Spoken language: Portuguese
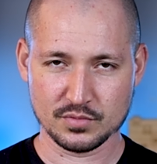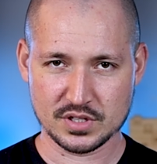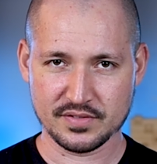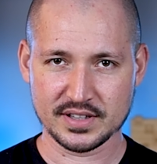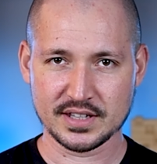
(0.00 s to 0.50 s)

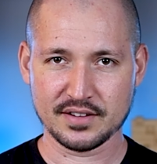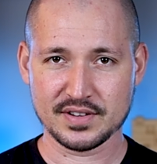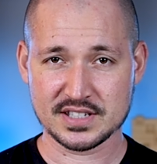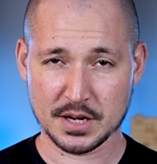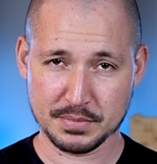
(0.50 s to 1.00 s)
você vai ter que
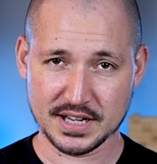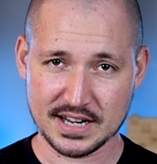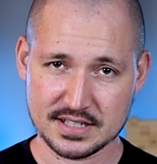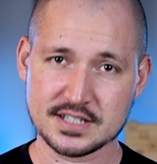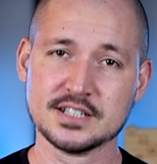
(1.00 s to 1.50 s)
fazer a
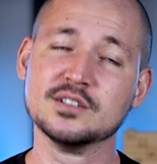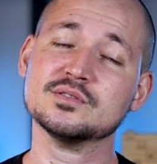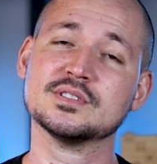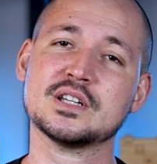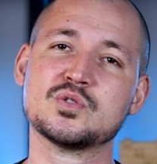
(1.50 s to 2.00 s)

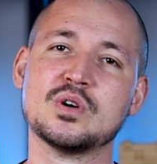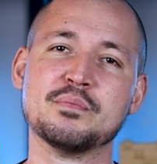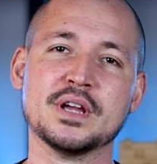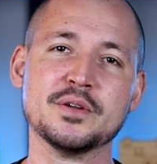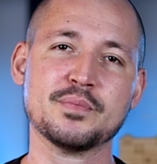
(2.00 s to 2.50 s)
migração da sua
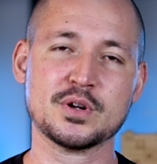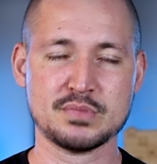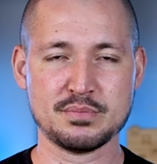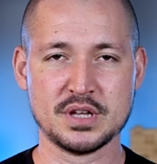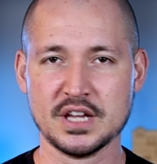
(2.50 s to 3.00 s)
MEI para
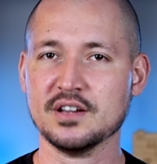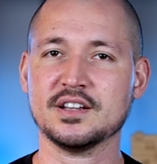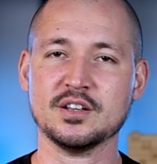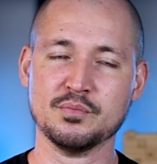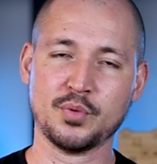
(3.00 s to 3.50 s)
uma ME,
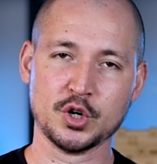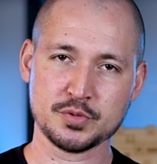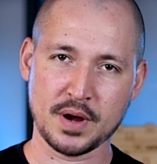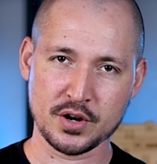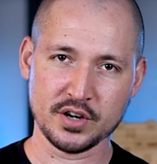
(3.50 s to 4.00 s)
que é um
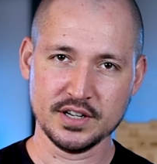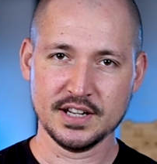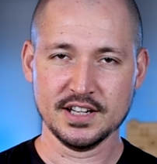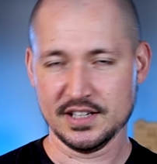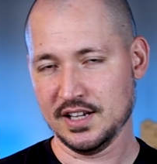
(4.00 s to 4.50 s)
porte maior,
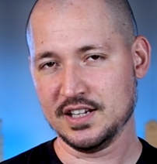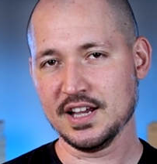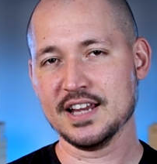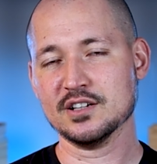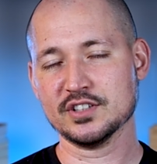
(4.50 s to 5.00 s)

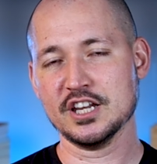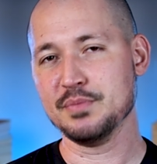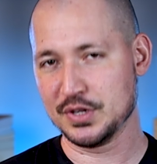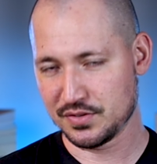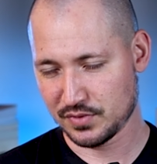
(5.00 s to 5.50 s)
e aí não tem
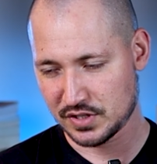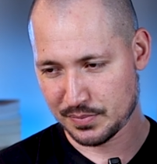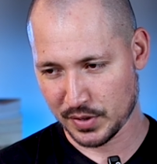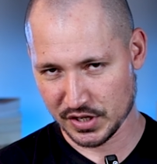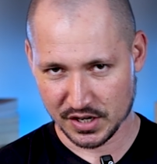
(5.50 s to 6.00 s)
limite,
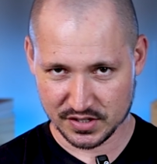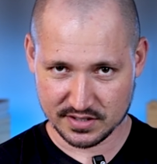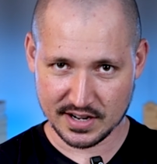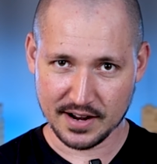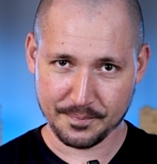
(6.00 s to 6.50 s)
você pode
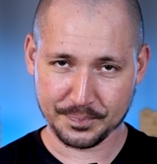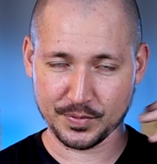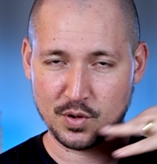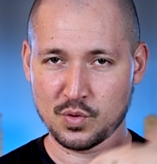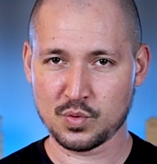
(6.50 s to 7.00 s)
registrar
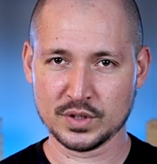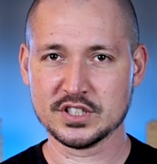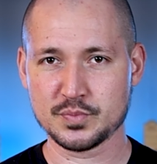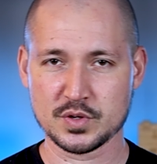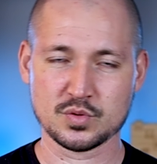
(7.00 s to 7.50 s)

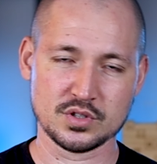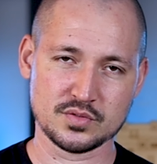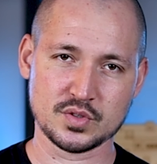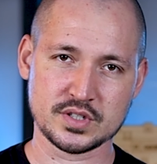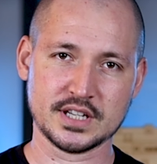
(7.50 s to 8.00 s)
quantas
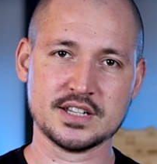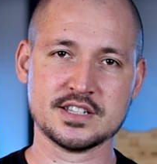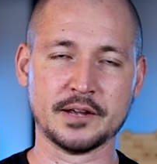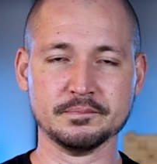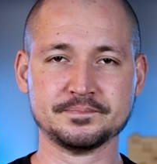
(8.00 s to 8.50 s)
pessoas você
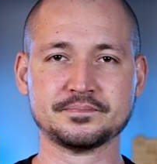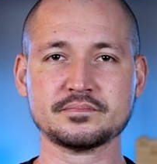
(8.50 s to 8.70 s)
quiser.